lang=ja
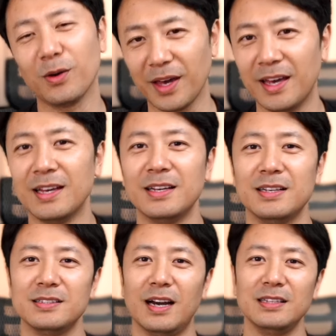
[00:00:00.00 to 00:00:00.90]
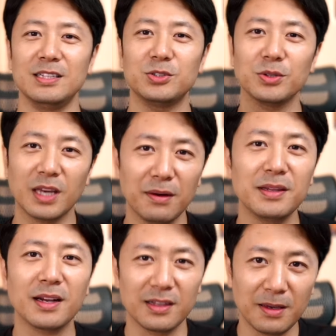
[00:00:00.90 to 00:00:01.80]
OK。じゃあ、日常会話
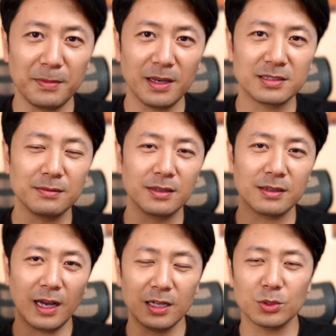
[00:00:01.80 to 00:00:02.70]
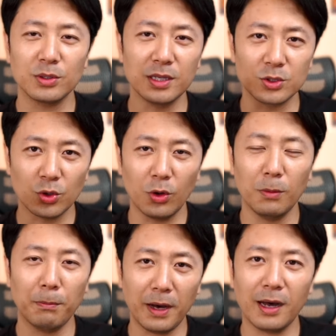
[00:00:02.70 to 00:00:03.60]
の中で皆さんは中年
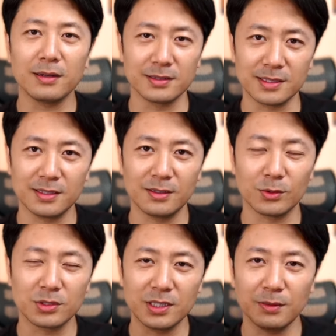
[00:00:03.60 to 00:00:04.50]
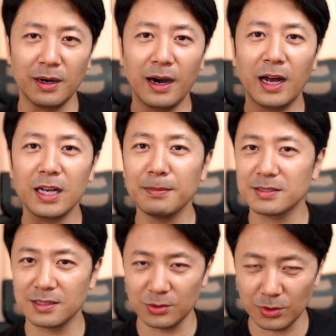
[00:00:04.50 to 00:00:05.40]
脸パンズのシーンはあり
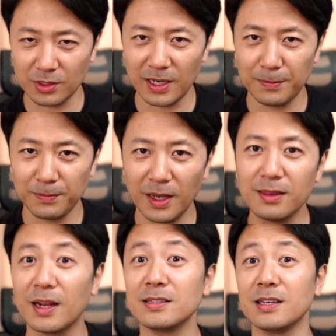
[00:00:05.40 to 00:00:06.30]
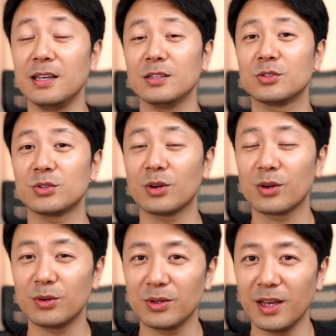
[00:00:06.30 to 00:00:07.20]
ますでしょうかあったらぜひ中
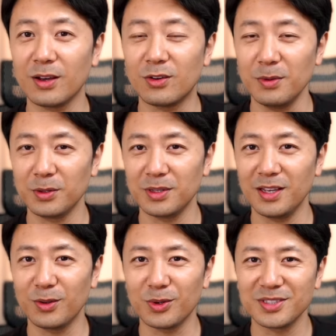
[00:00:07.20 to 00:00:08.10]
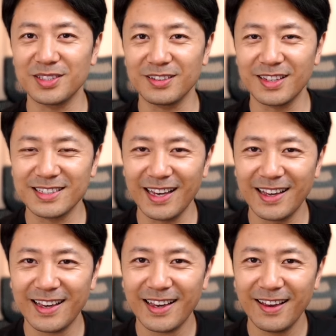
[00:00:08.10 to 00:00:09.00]
国語でコメントに残してくださ
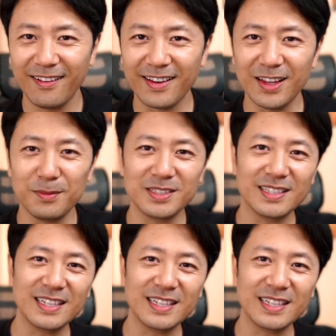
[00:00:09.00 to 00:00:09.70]
い。OK。那我们